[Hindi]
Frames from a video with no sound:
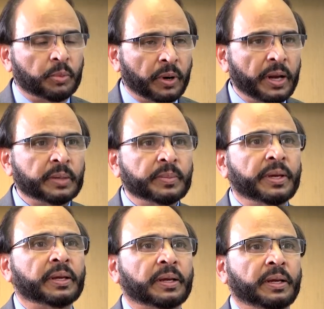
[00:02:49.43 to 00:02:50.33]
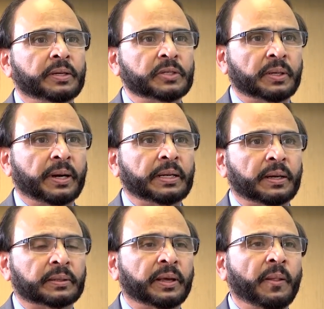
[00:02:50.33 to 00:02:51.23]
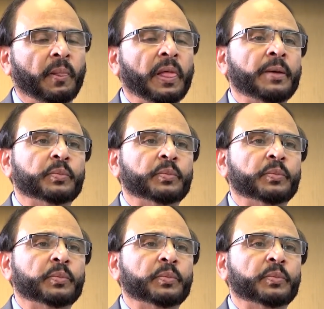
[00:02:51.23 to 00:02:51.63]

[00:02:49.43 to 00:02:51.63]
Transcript: ब्रेन में इंटीग्रेट करते हैं